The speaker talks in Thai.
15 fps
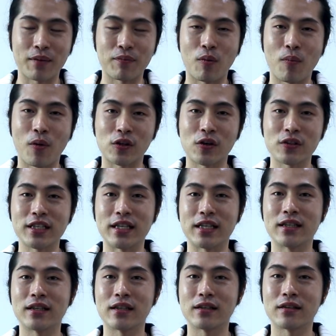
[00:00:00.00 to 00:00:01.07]
กับผมหวังต้องจิต
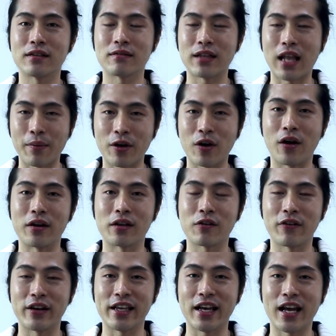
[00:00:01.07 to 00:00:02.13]
ลาไปก่อน ส
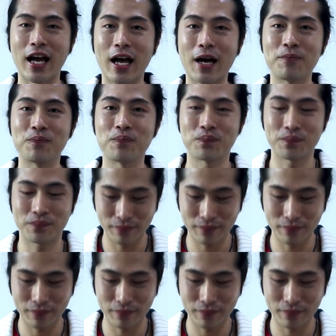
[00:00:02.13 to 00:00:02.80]
วัสดีครับ